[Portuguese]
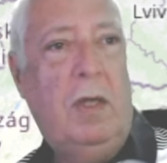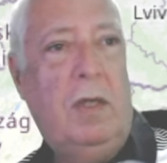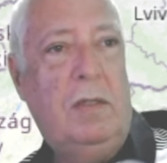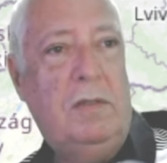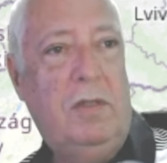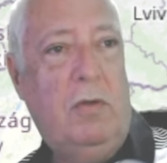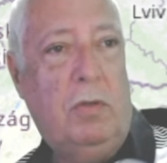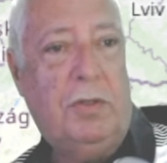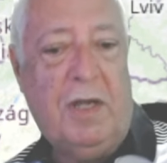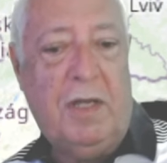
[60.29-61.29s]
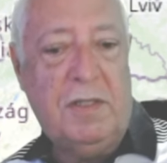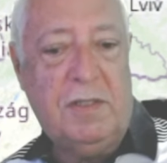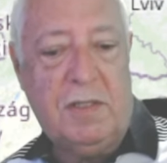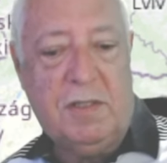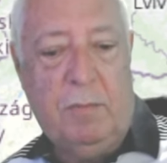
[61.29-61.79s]
desencontradas
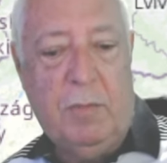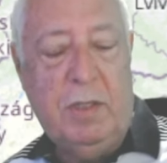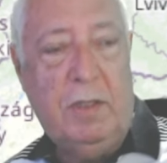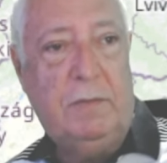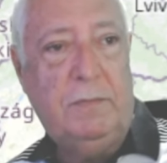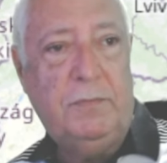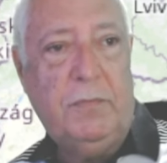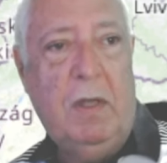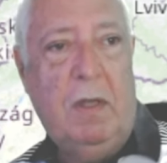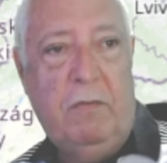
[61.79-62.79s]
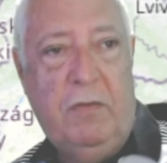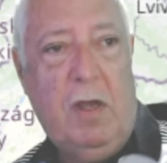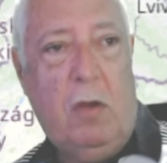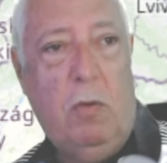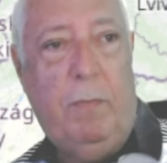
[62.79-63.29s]
essa manhã,
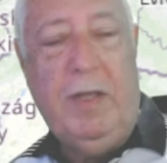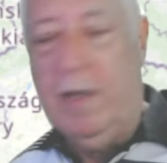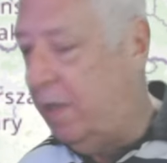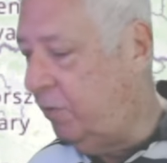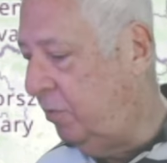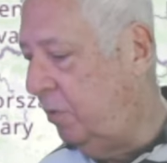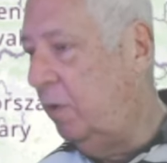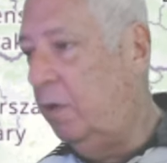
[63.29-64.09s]
fica complicado.